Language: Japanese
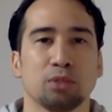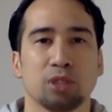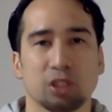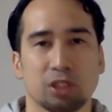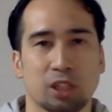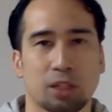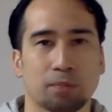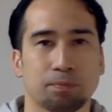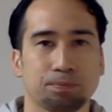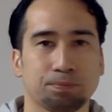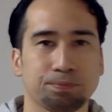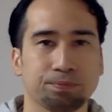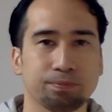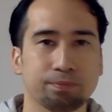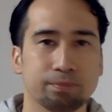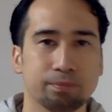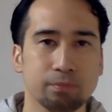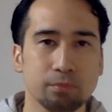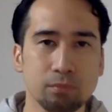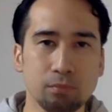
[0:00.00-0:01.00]
ました。
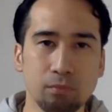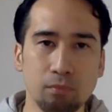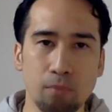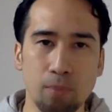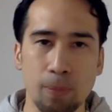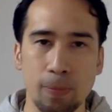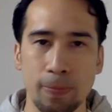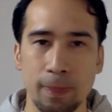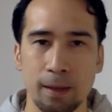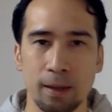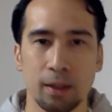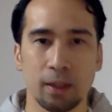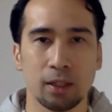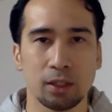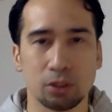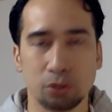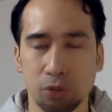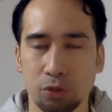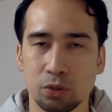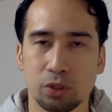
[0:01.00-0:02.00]

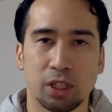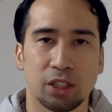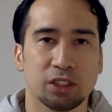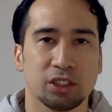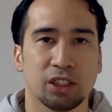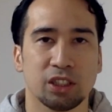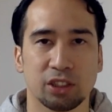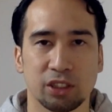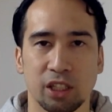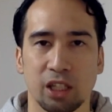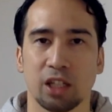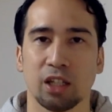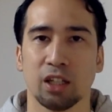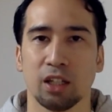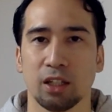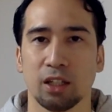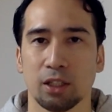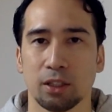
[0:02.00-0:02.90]
という感じですね。